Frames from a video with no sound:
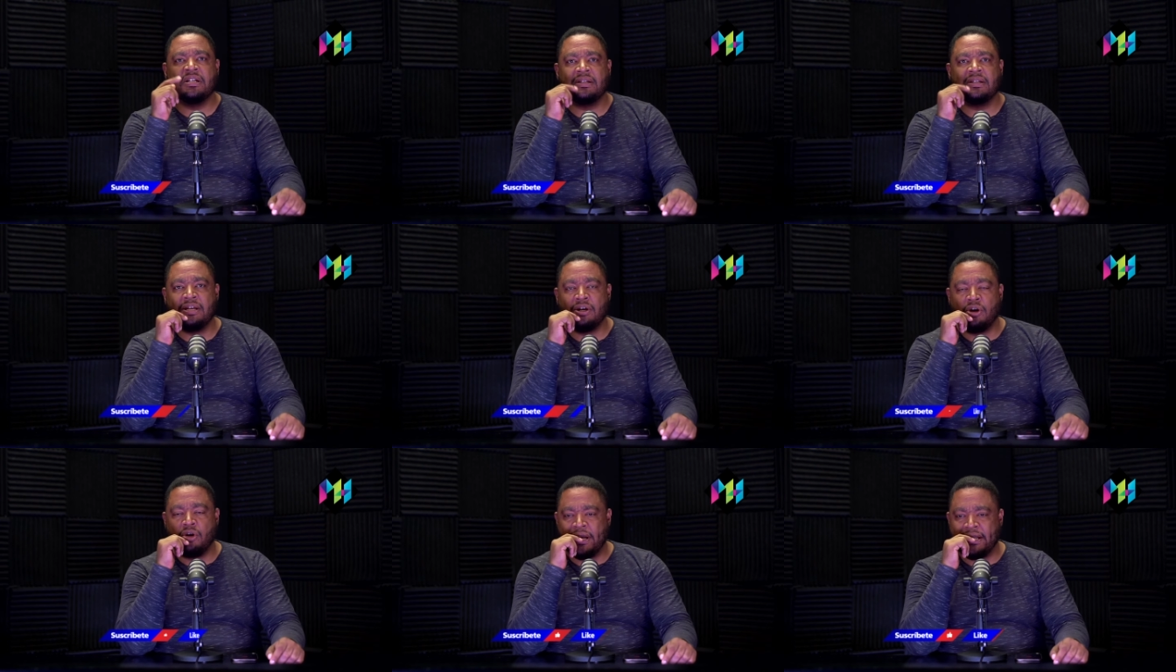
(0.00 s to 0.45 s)

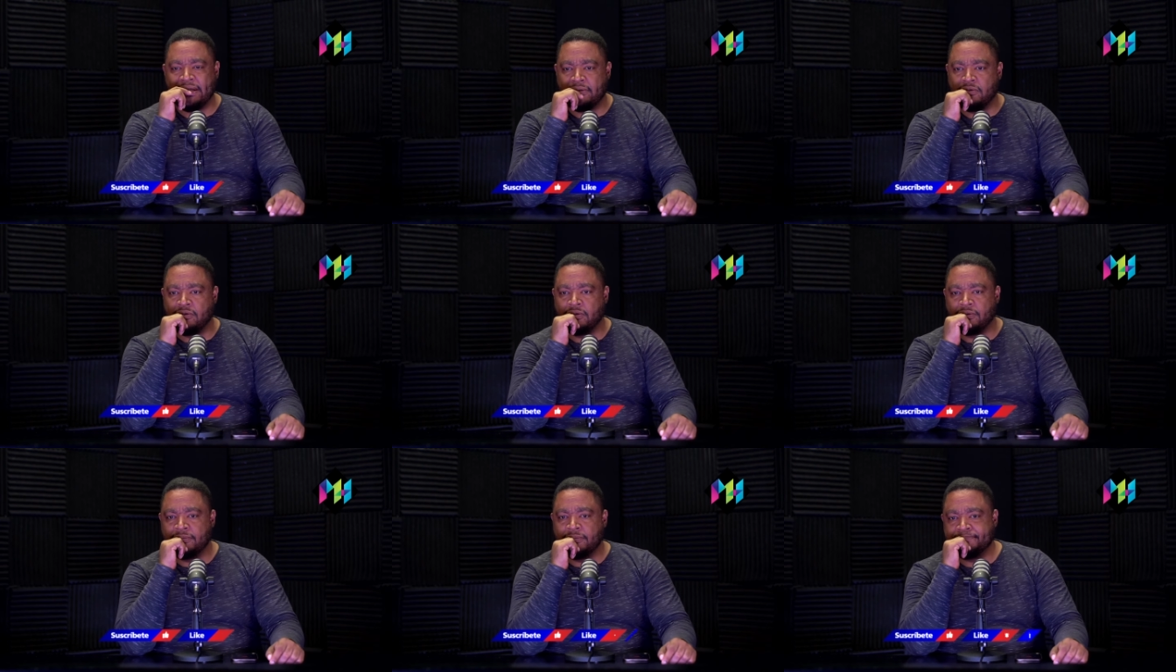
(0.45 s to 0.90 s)
Digo
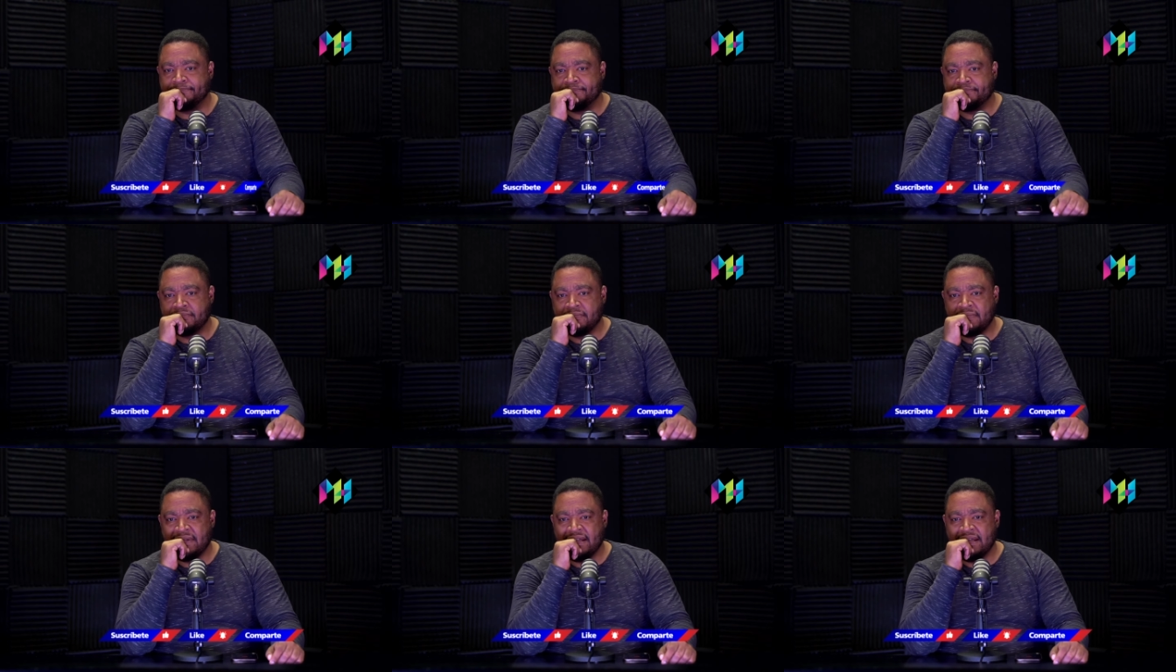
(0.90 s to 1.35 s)
esto,
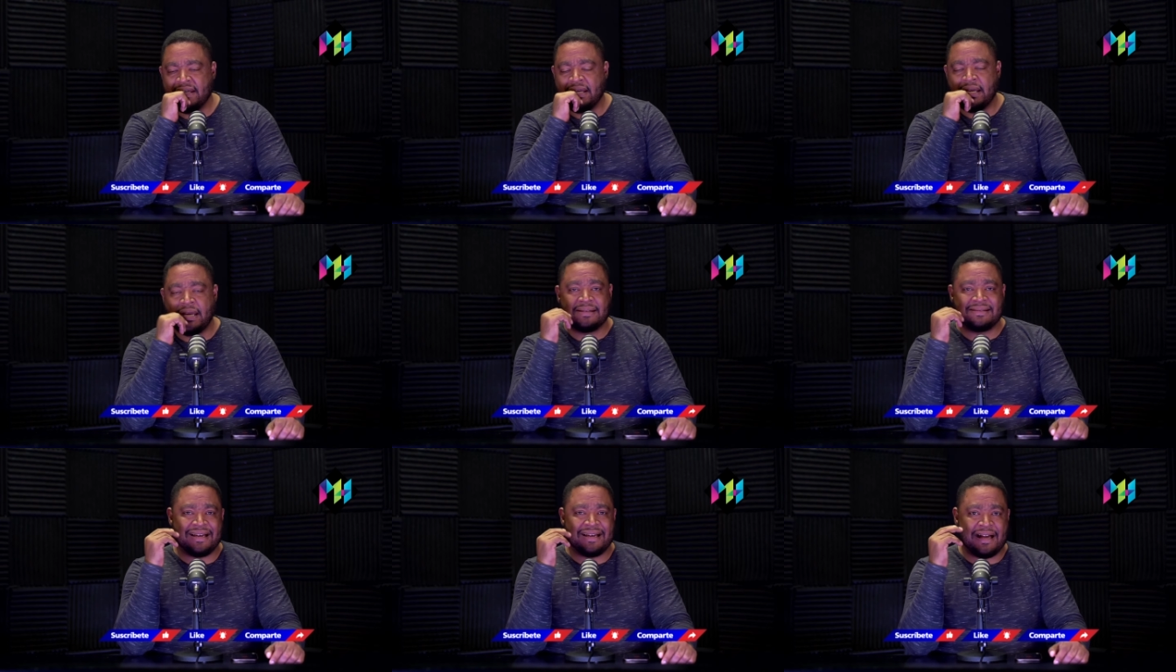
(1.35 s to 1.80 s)

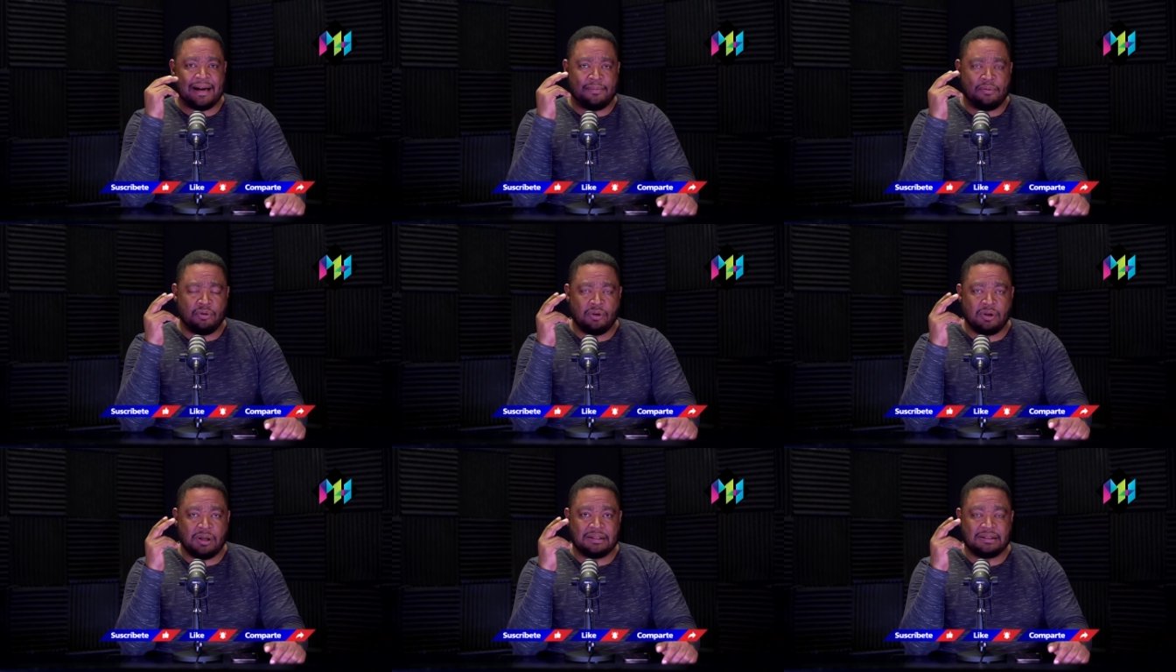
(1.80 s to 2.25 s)
que se
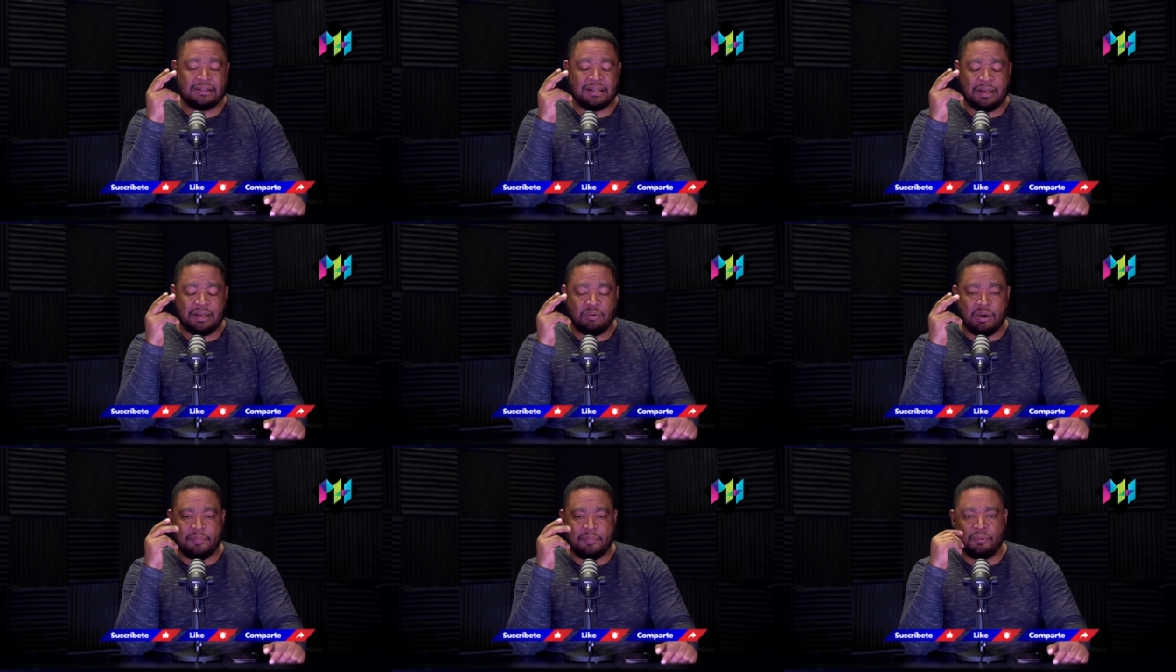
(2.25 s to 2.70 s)
acabó la
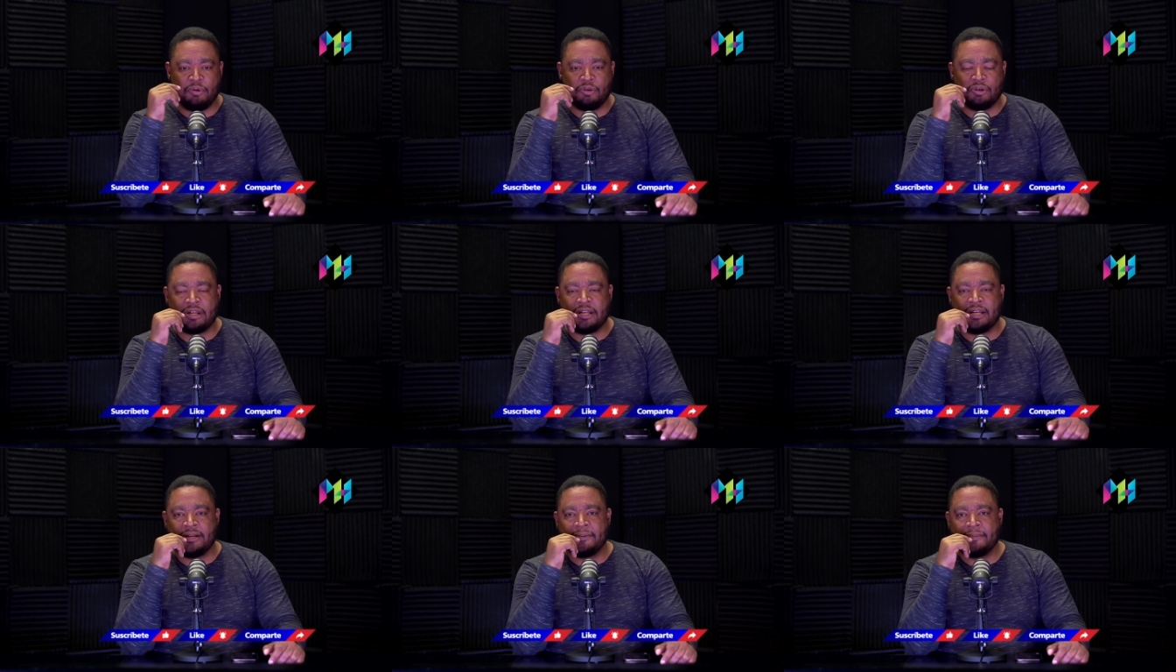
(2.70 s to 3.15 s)
tregua
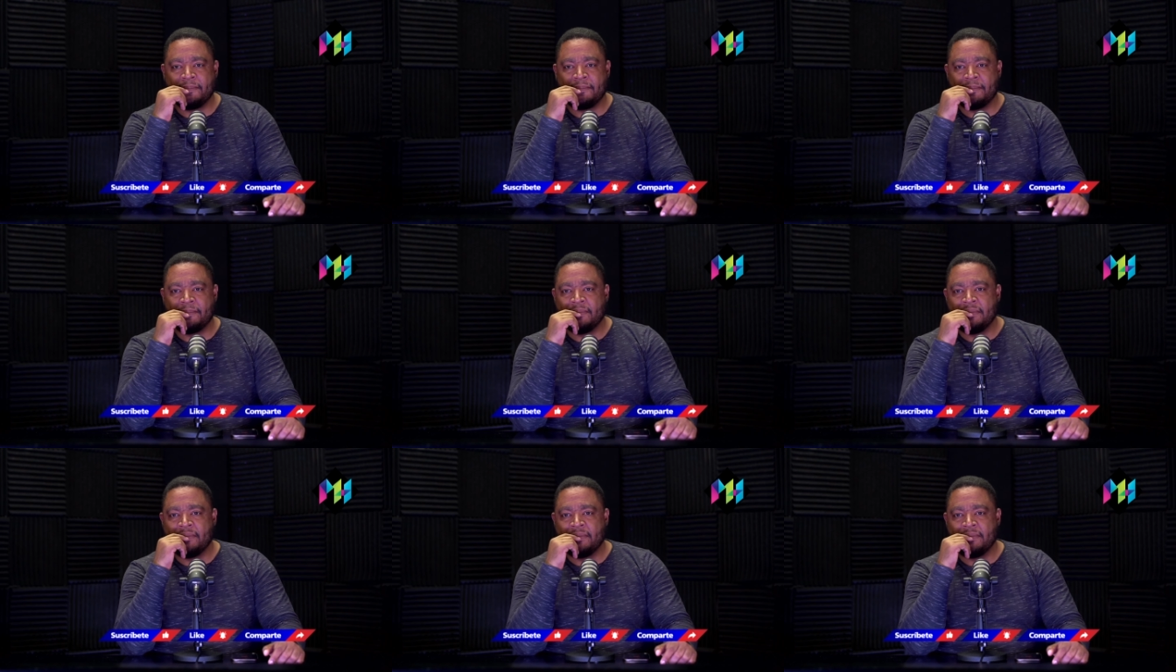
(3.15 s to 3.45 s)
porque